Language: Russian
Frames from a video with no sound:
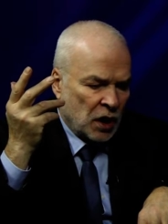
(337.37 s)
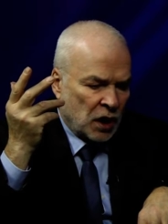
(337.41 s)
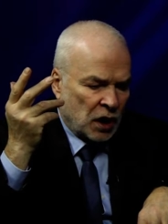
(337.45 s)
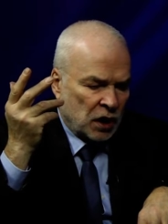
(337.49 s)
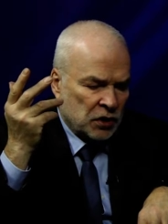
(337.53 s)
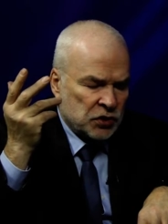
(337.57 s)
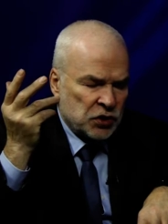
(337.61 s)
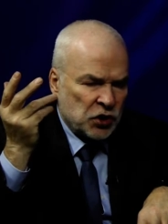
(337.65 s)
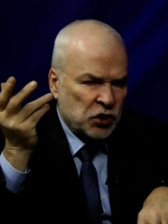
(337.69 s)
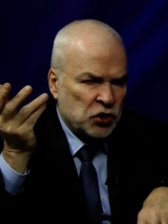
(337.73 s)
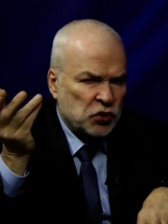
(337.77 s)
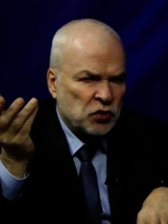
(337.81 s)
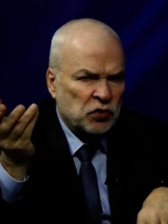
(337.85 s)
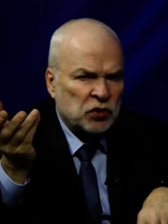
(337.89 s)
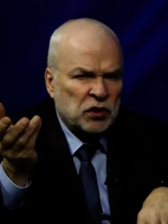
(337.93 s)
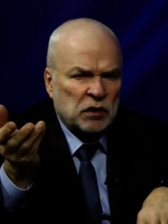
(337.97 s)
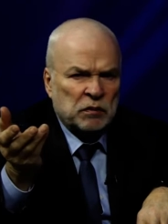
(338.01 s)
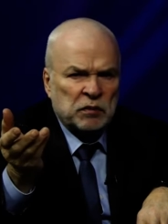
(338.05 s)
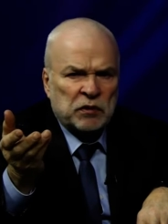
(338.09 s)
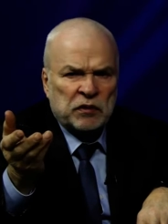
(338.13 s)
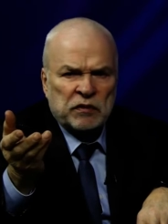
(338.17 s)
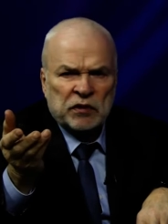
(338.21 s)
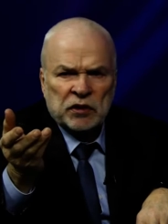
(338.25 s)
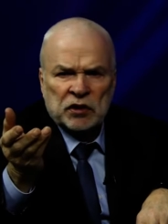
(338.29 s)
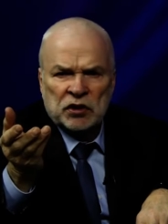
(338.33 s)
А за что
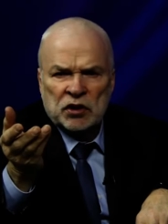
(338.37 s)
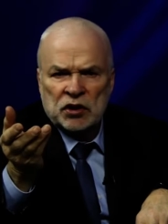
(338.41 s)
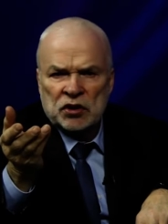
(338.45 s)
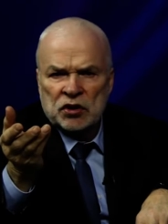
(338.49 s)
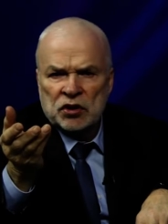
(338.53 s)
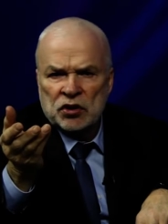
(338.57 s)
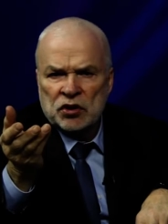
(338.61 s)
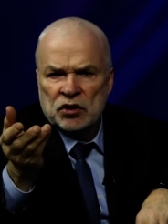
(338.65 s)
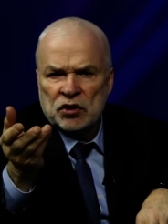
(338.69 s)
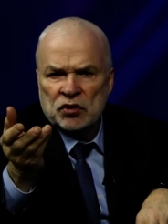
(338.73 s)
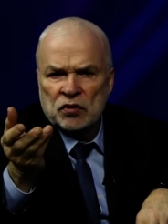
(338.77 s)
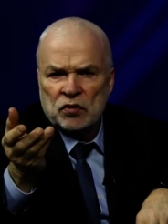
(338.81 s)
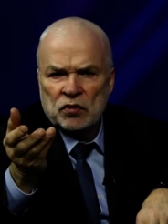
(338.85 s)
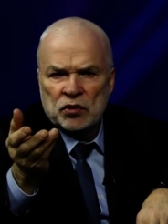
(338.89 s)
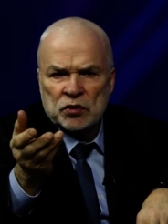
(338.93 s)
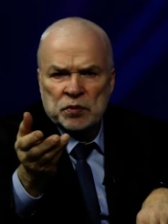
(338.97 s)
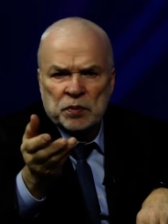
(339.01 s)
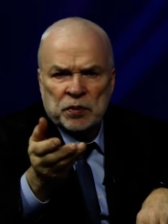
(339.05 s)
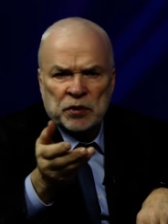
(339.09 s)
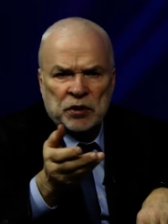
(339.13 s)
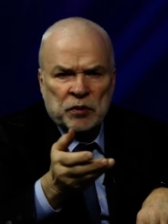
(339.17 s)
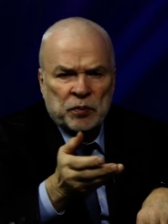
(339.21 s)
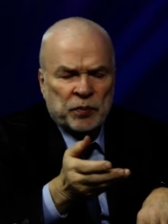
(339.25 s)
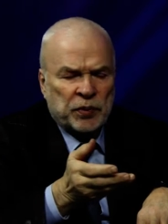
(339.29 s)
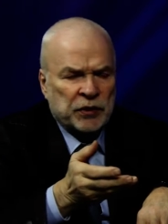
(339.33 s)
там 2000?
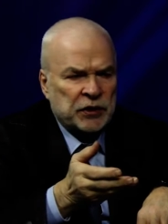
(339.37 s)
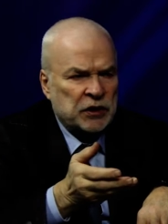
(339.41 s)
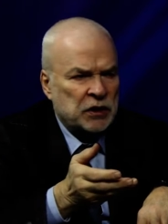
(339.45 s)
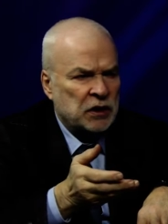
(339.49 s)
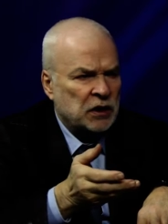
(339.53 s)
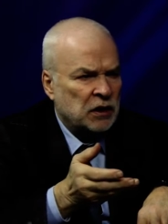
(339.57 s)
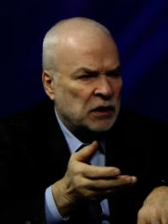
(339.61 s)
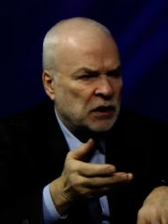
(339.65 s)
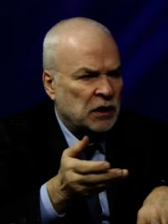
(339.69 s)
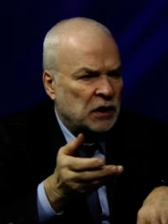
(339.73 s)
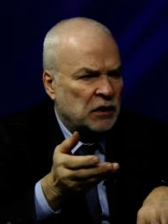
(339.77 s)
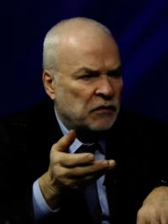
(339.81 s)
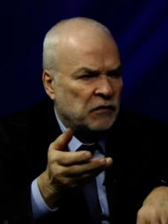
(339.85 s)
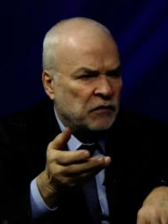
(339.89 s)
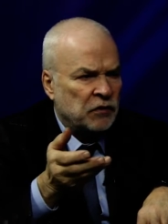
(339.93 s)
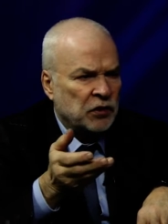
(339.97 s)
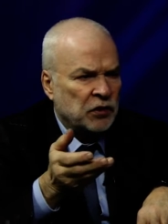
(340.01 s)
Господи, подъехали,